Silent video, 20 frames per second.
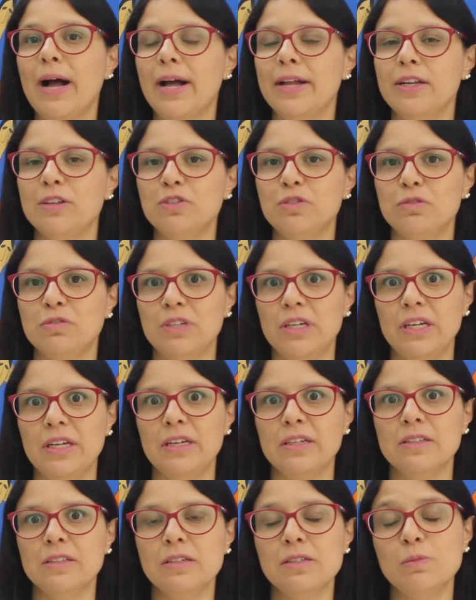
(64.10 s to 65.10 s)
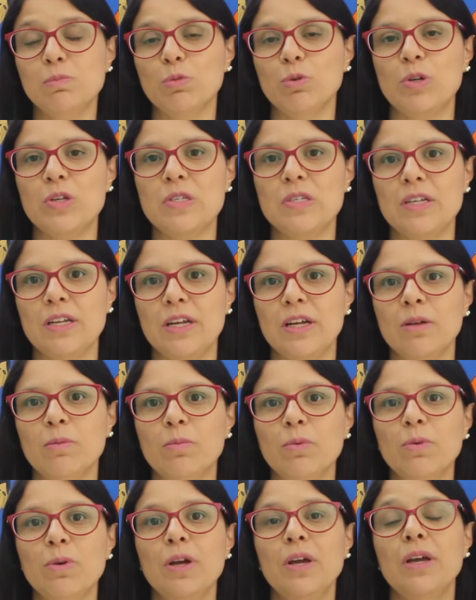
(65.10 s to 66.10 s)
área de vendas, por
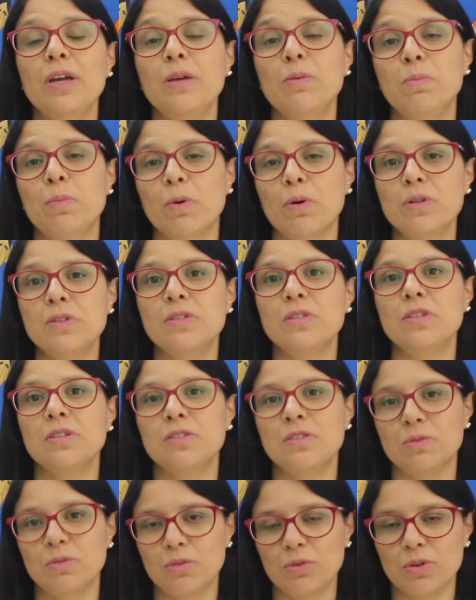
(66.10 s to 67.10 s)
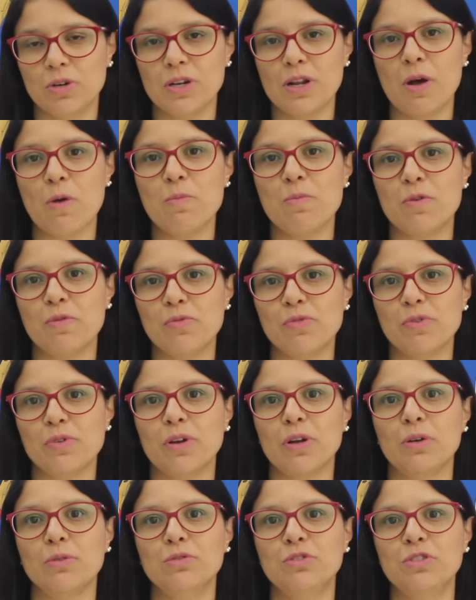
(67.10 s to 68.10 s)
exemplo, e pode se tornar um
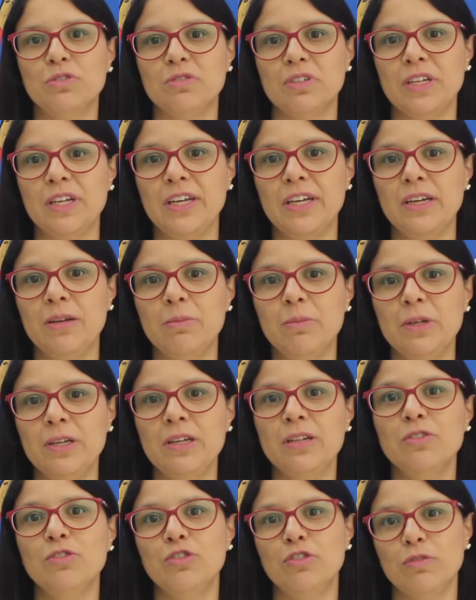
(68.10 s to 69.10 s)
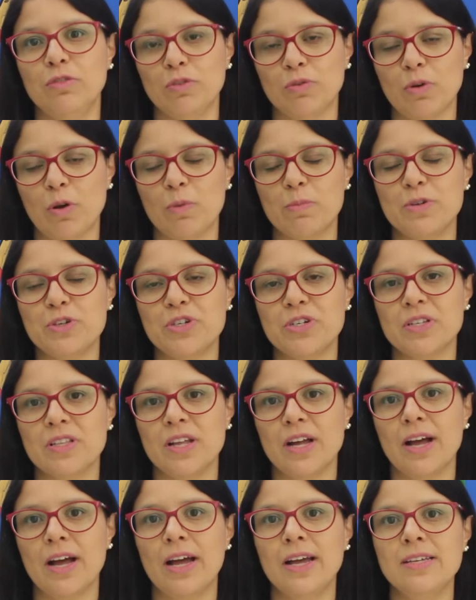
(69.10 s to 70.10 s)
profissional de VM, de visual
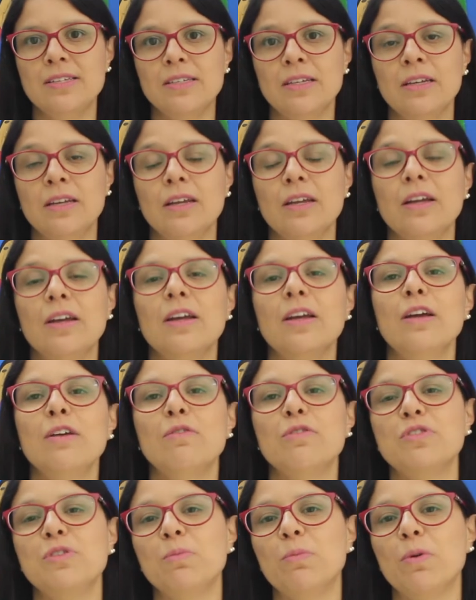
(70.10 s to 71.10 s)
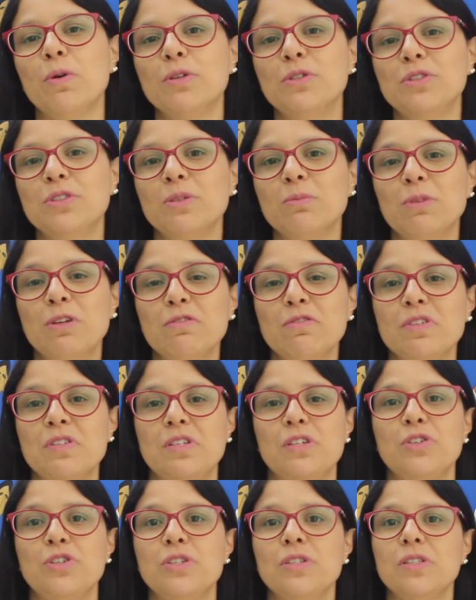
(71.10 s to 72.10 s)
merchandising. Você pode também
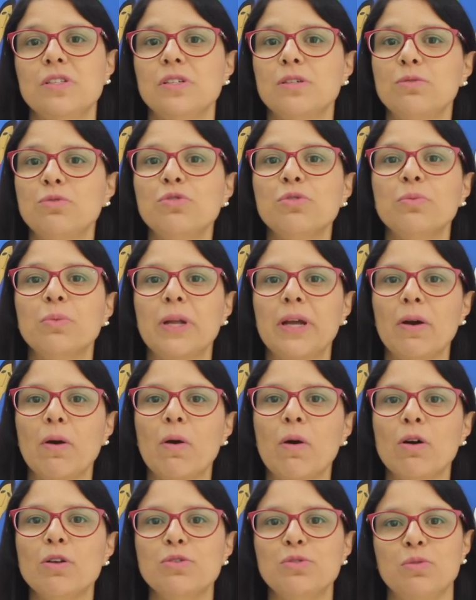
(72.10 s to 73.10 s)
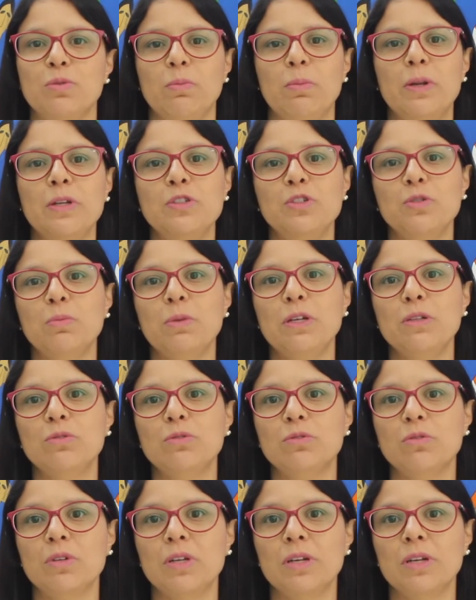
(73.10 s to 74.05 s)
fazer a gestão de um negócio, o empreendimento do